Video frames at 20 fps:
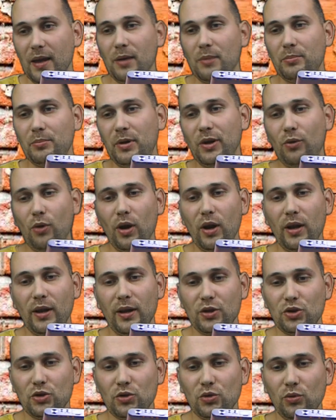Прикольная
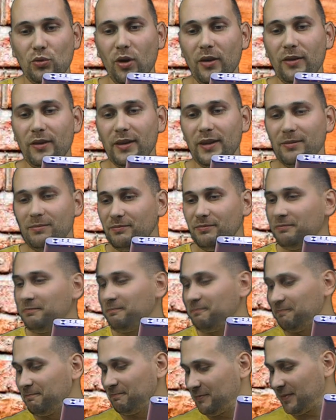штуковина.
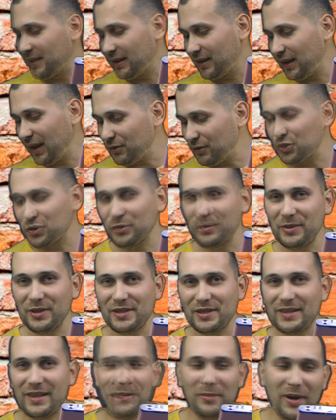Главное, чтобы не
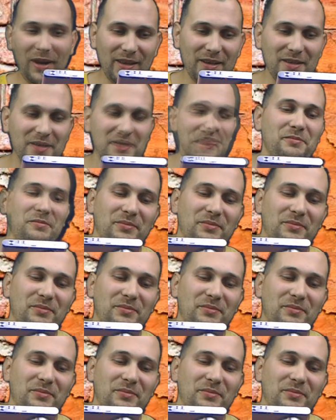сломалась.